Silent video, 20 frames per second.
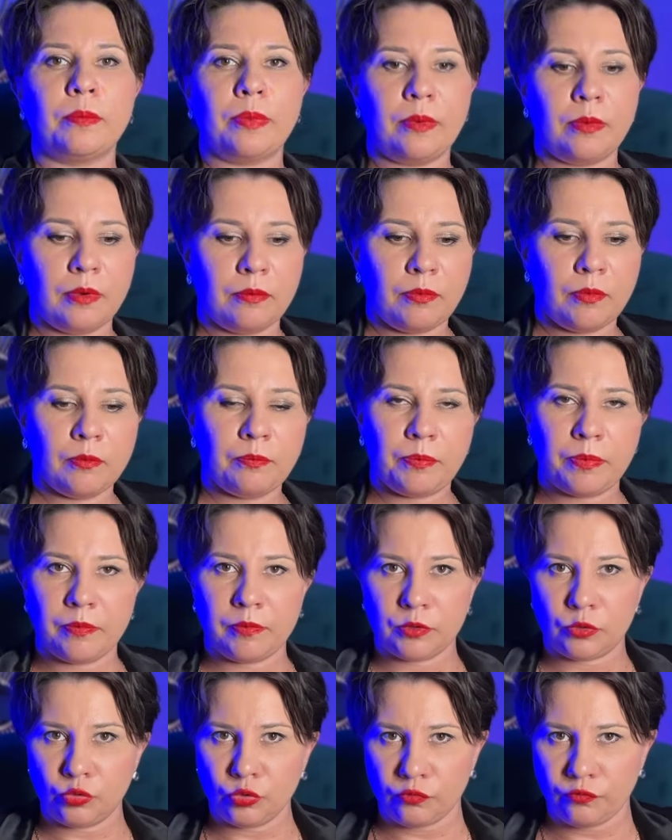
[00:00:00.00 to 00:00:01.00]

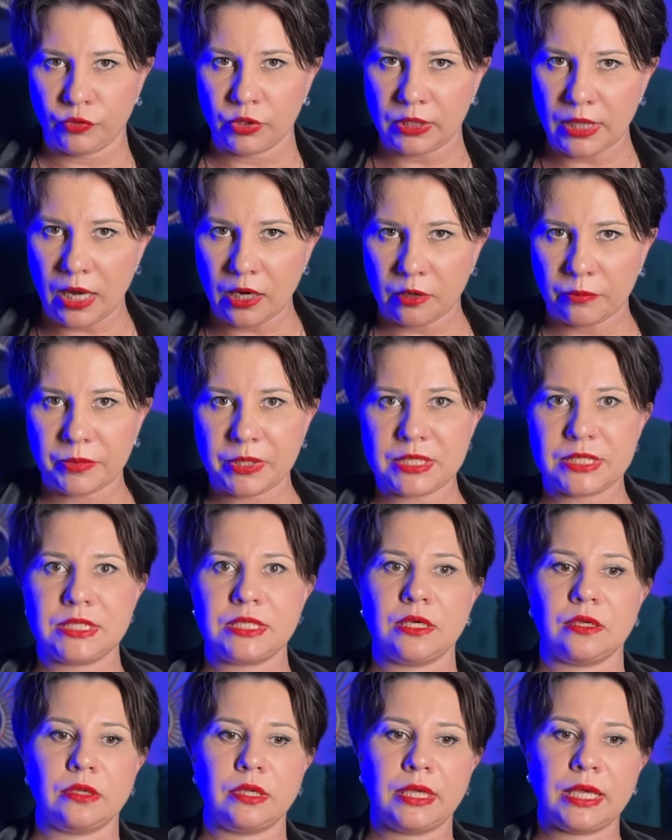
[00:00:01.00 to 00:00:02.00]
Вот, тут, вот так мне
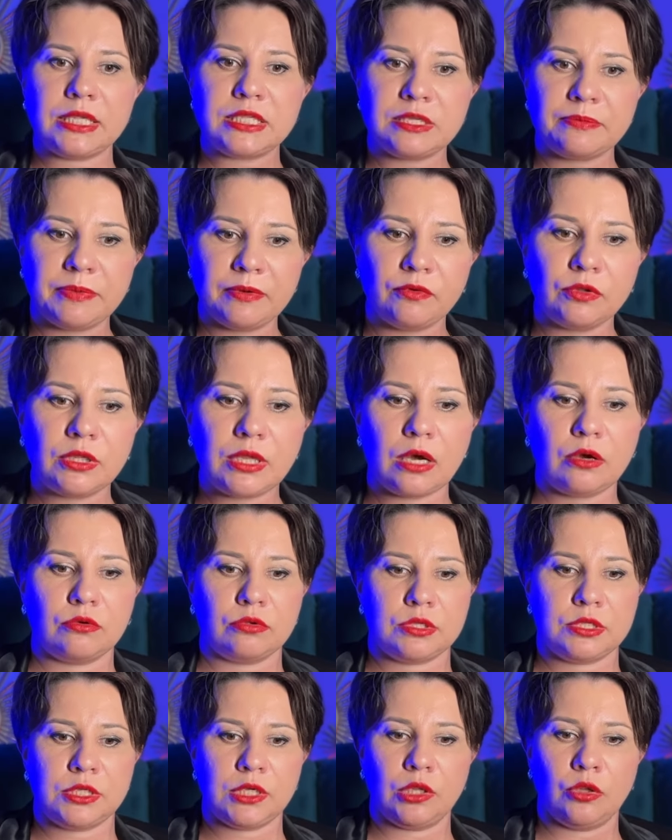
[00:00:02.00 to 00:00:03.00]
сделай, я тебе вот так
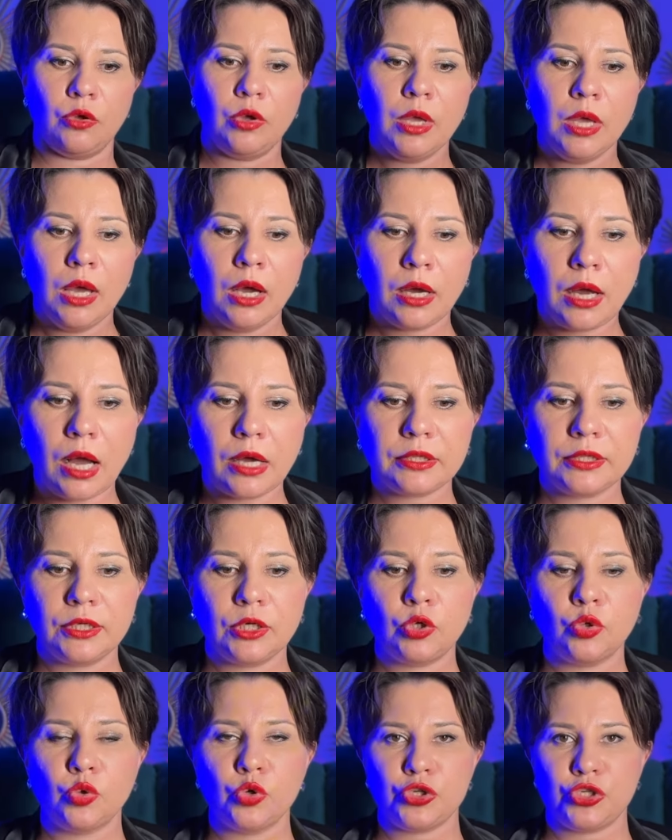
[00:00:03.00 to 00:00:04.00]
вот сделаю. Как ты
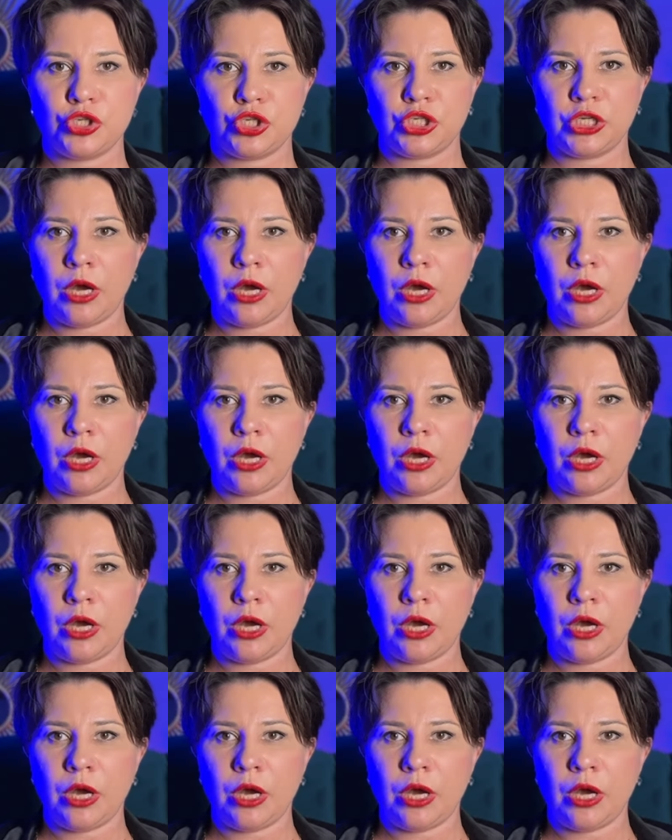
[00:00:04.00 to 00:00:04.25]
хочешь.